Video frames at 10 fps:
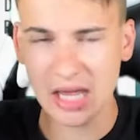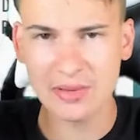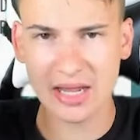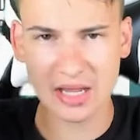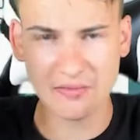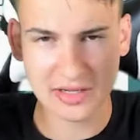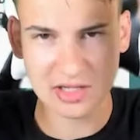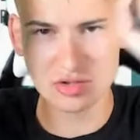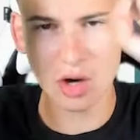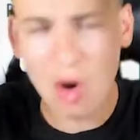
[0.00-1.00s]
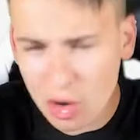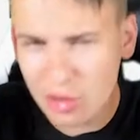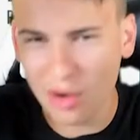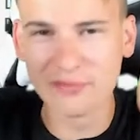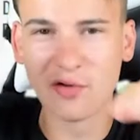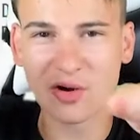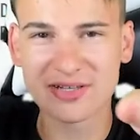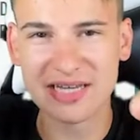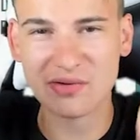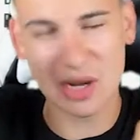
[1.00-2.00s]
Gaming-Ecke. Wenn ihr dazu auch noch einen
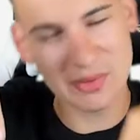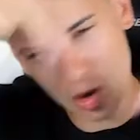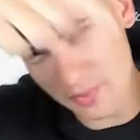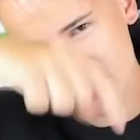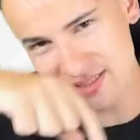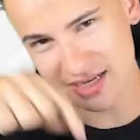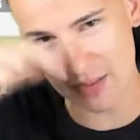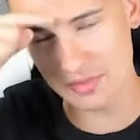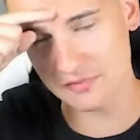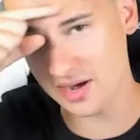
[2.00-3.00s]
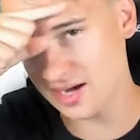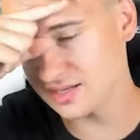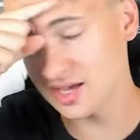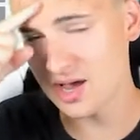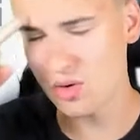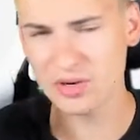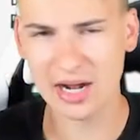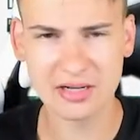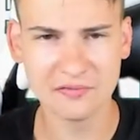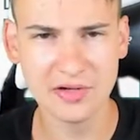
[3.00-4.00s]
Vlog sehen wollt, habe ich auch bei Instagram gefragt. Oder
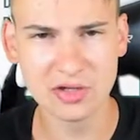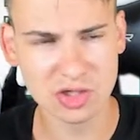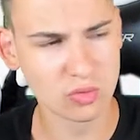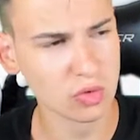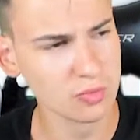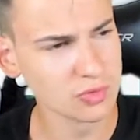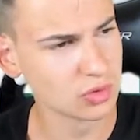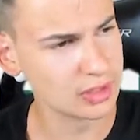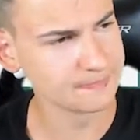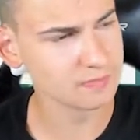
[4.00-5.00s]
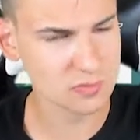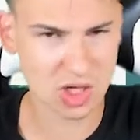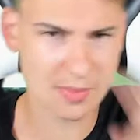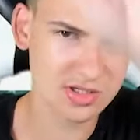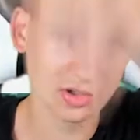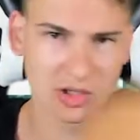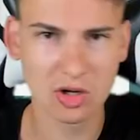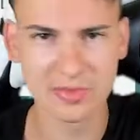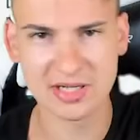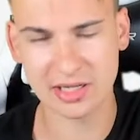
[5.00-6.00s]
halt ein Video, so eine Womb-Tour. Schreibt mir das auch noch in die
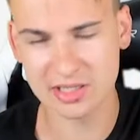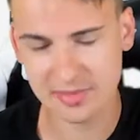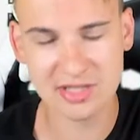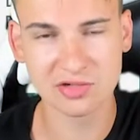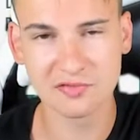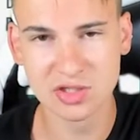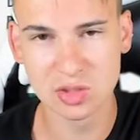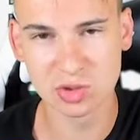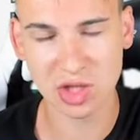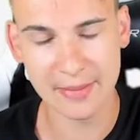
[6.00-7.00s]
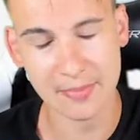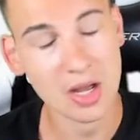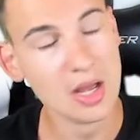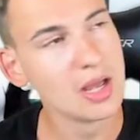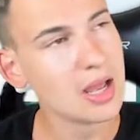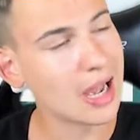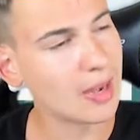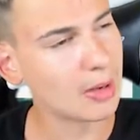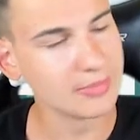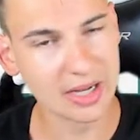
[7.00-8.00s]
Kommentare. Also ich habe gar nicht mehr viel zum Schreiben.
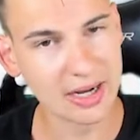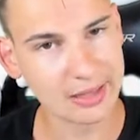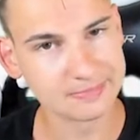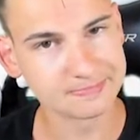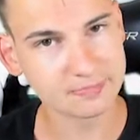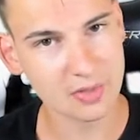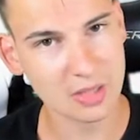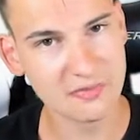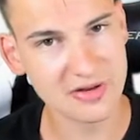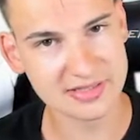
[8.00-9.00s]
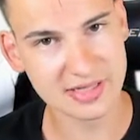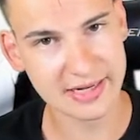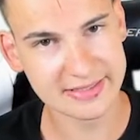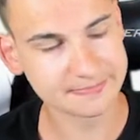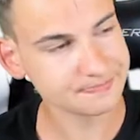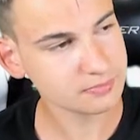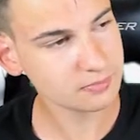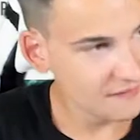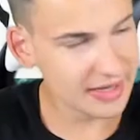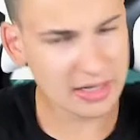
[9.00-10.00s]
Aber mir egal. Gibt wenigstens Klicks.
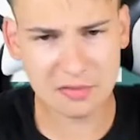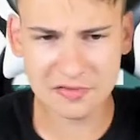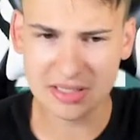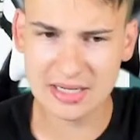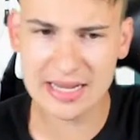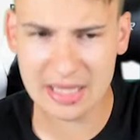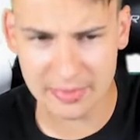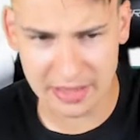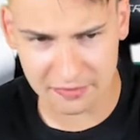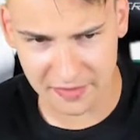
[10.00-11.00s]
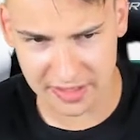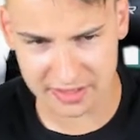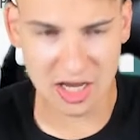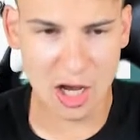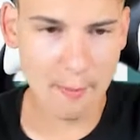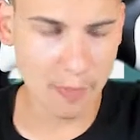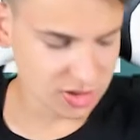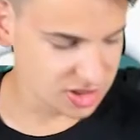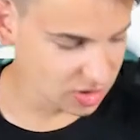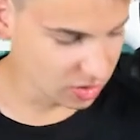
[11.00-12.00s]
Wir gehen auf die linke
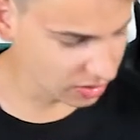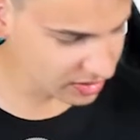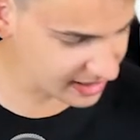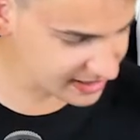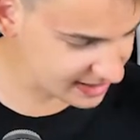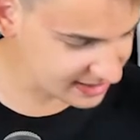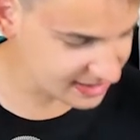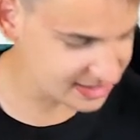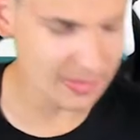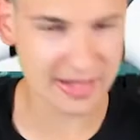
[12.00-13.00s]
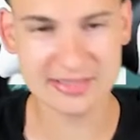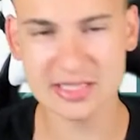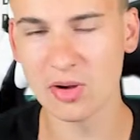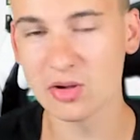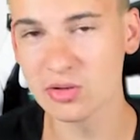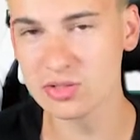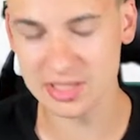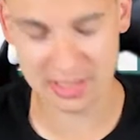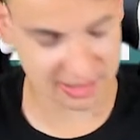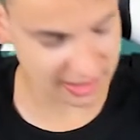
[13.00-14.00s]
Mittelfeld-Position und der nächste ist der Simax. Simon,
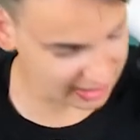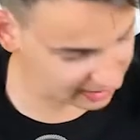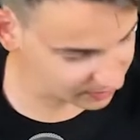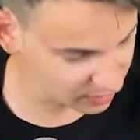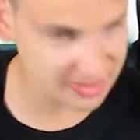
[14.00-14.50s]
grüß dich. Ähm,